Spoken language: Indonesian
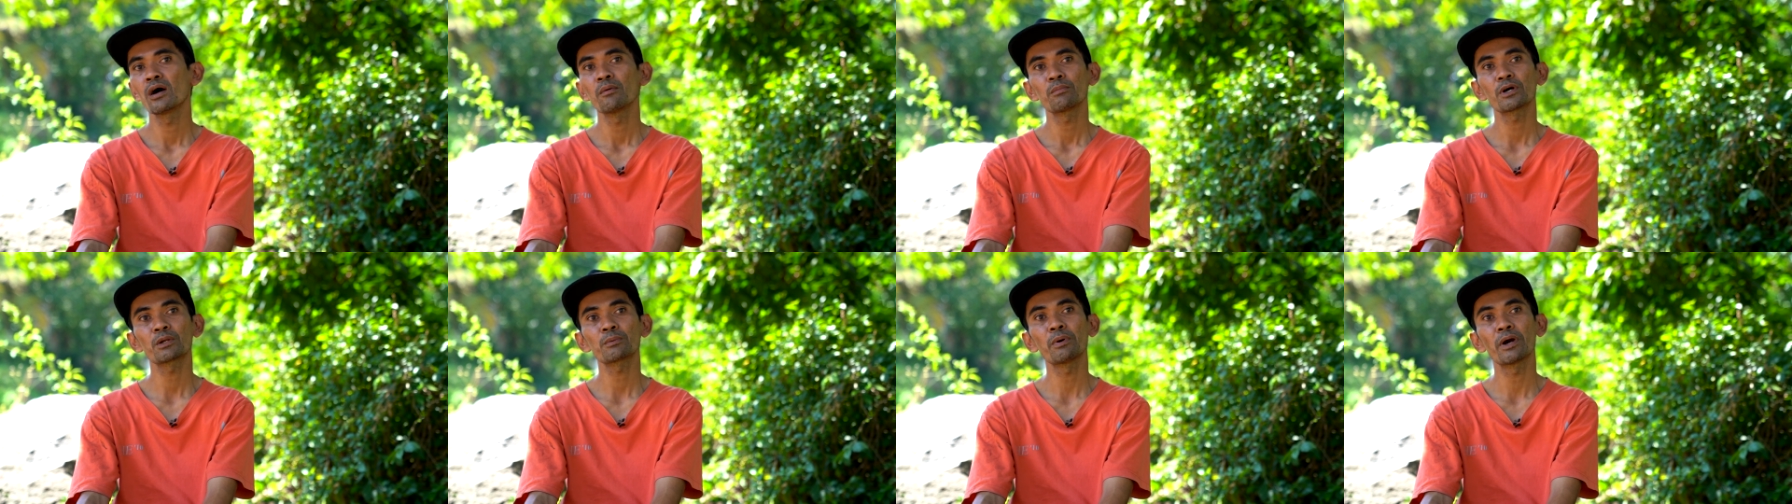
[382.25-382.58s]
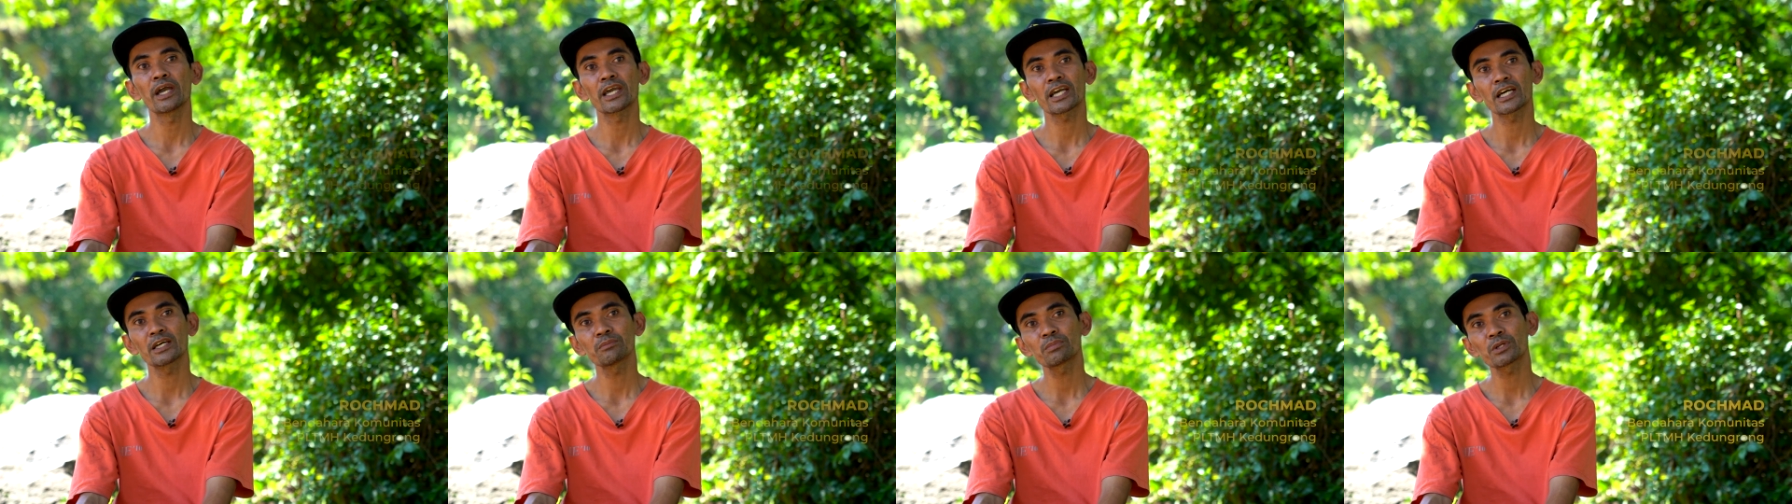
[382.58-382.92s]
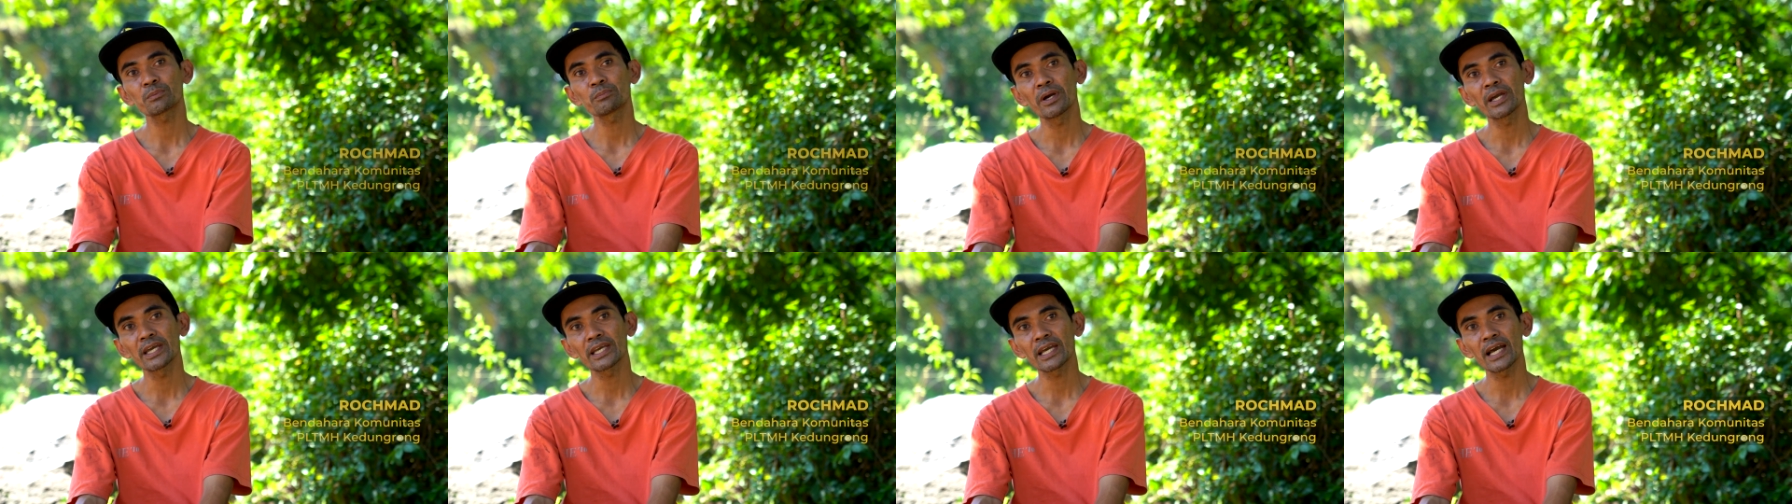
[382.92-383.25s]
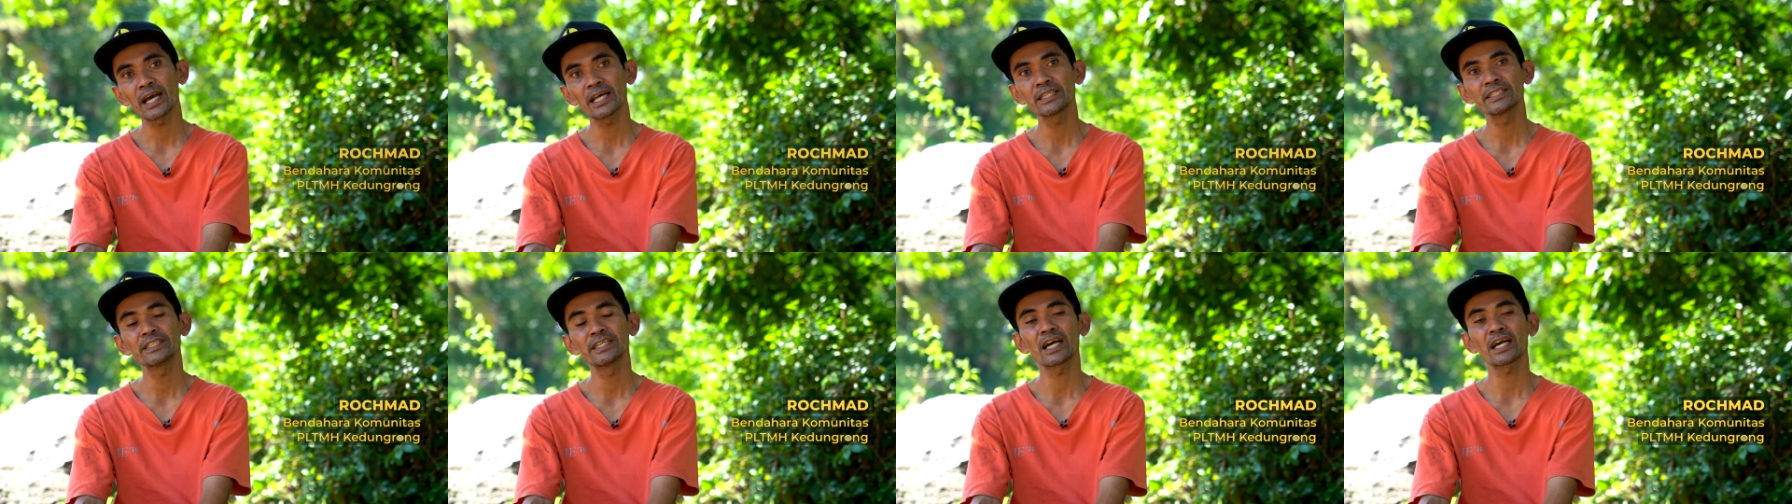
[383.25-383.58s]

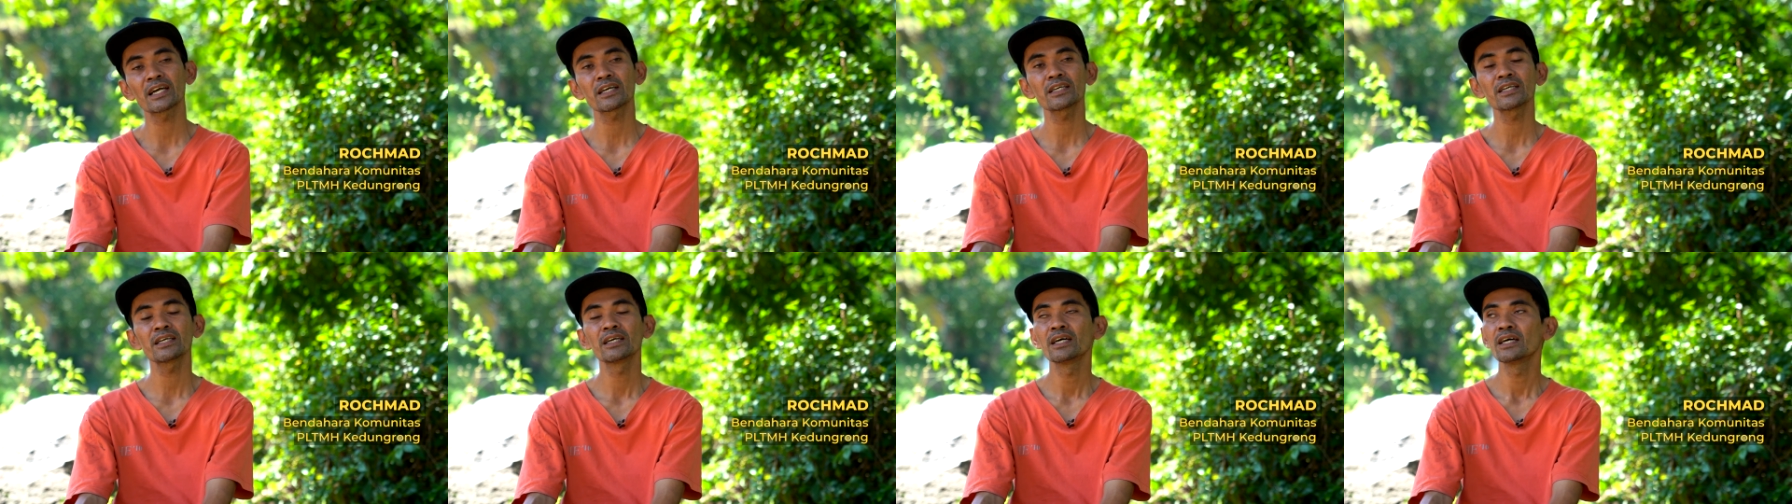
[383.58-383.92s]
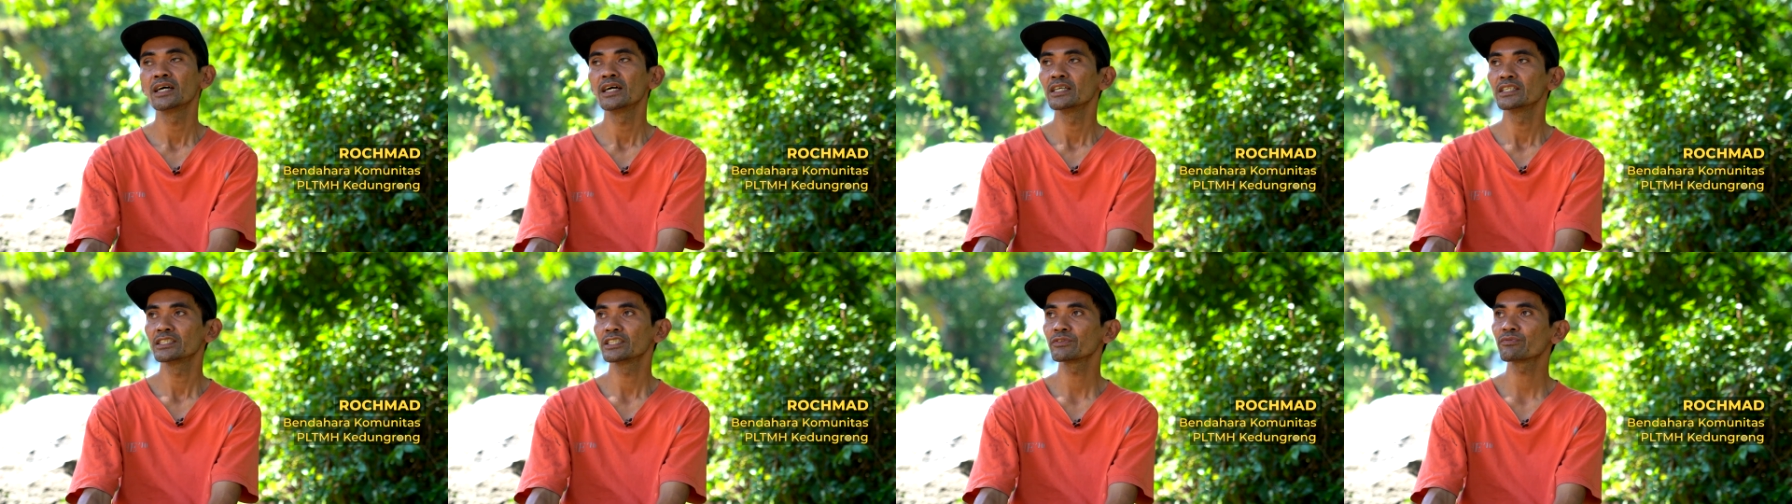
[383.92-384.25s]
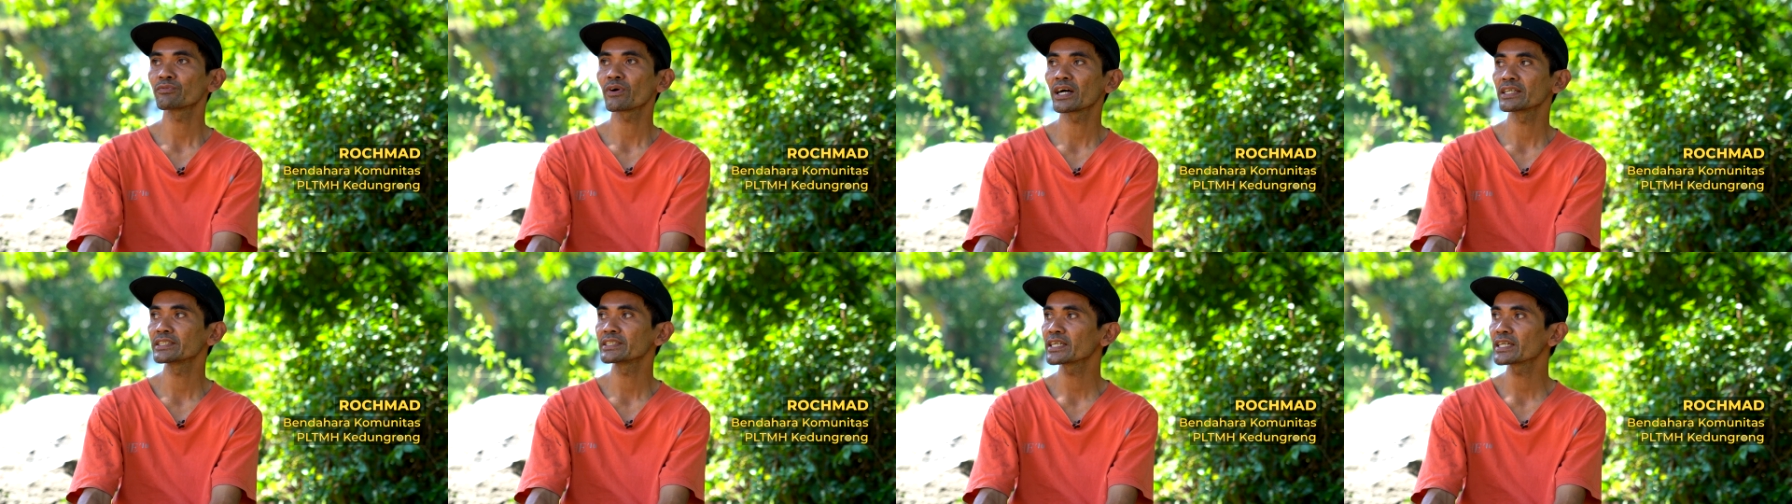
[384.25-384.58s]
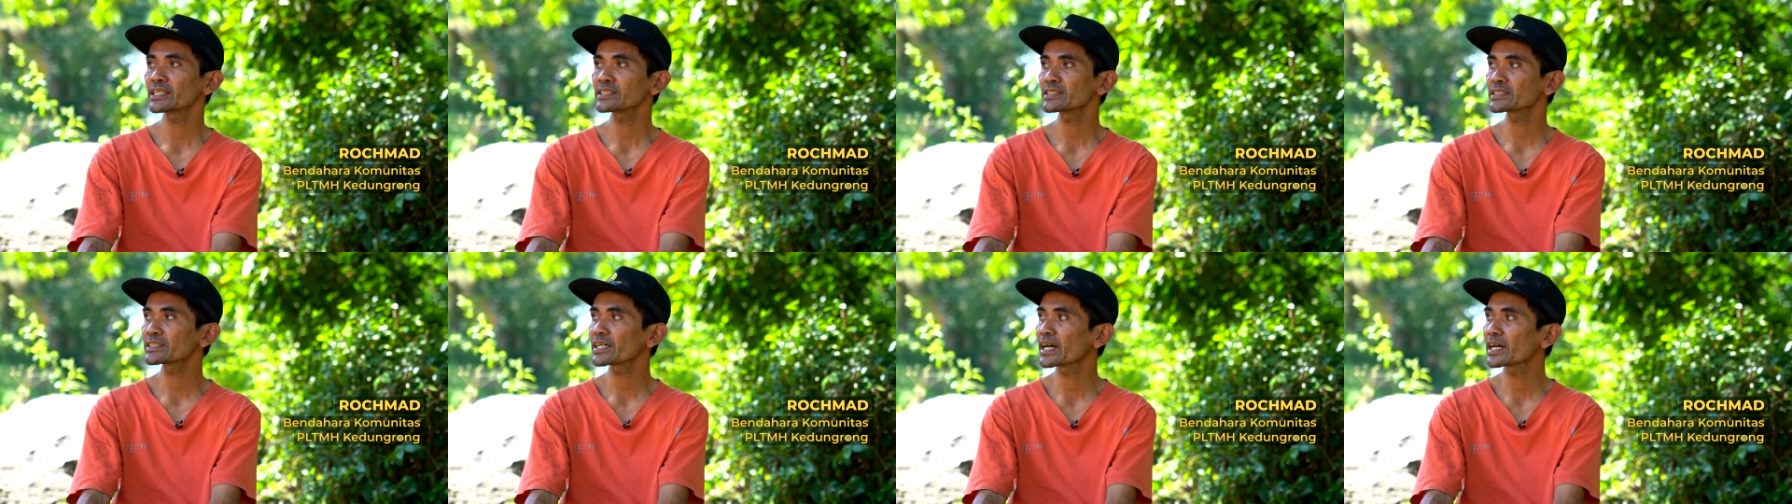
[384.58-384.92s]
perbaikan-perbaikan yang sifatnya
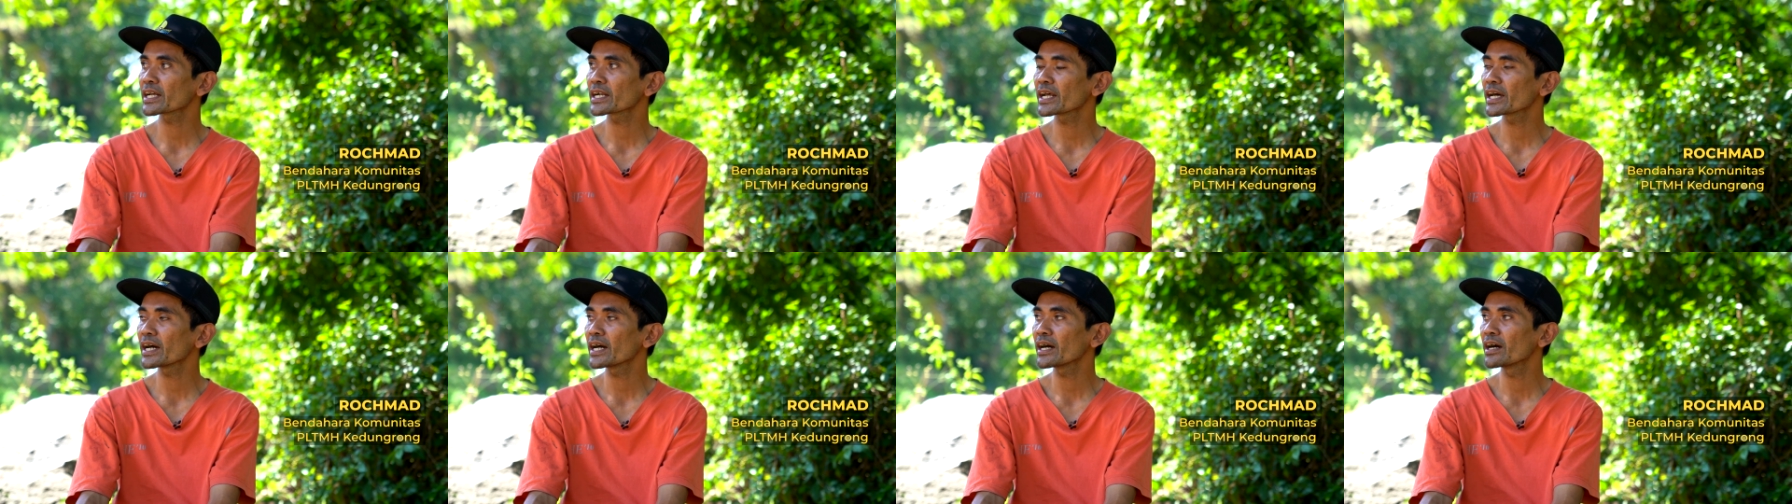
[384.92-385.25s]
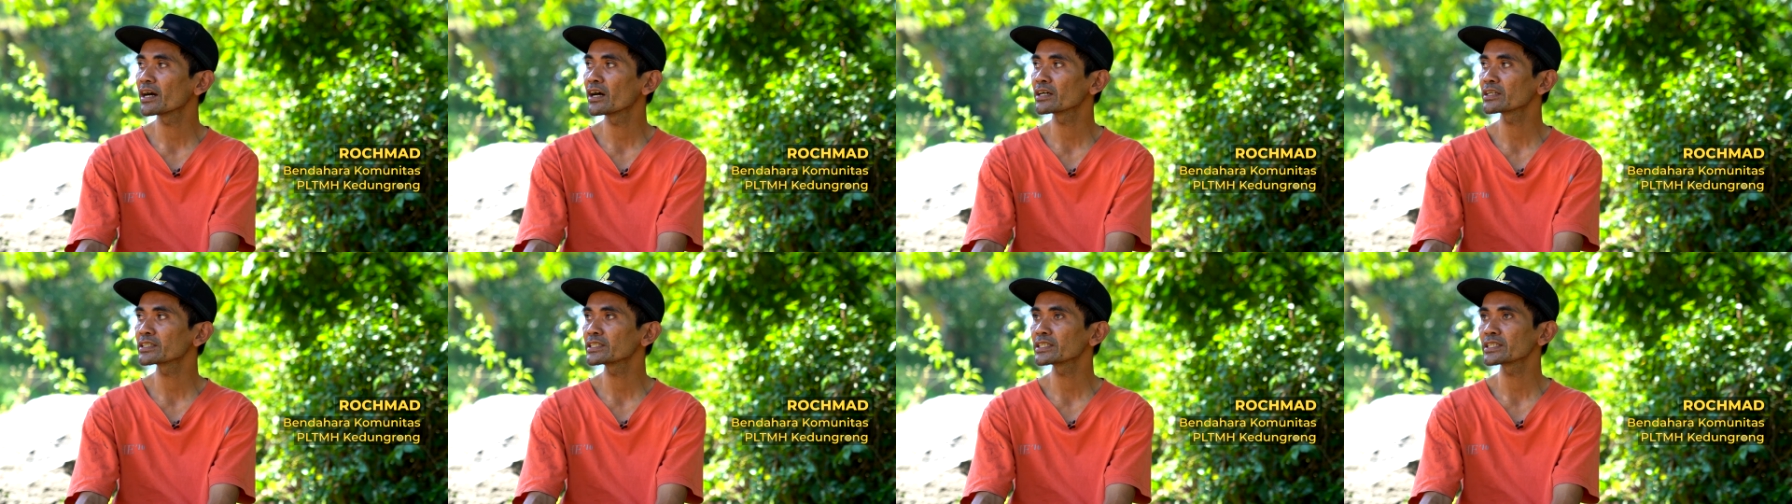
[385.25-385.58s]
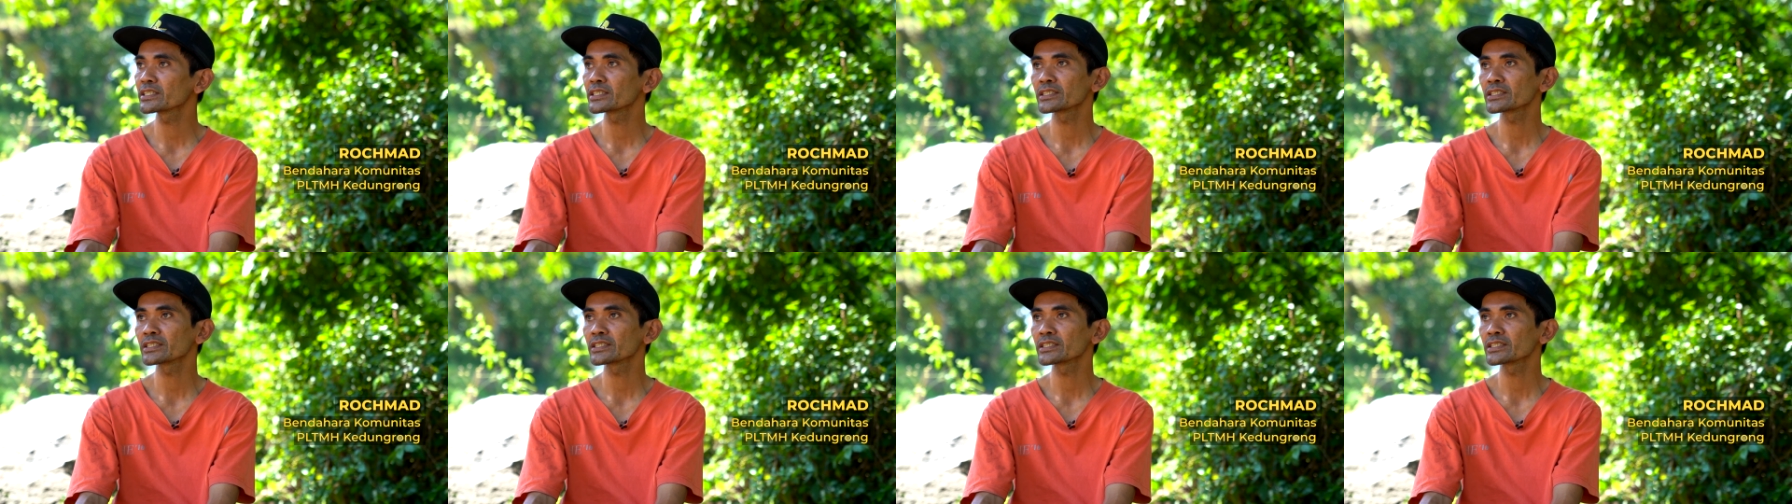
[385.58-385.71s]
secara uh,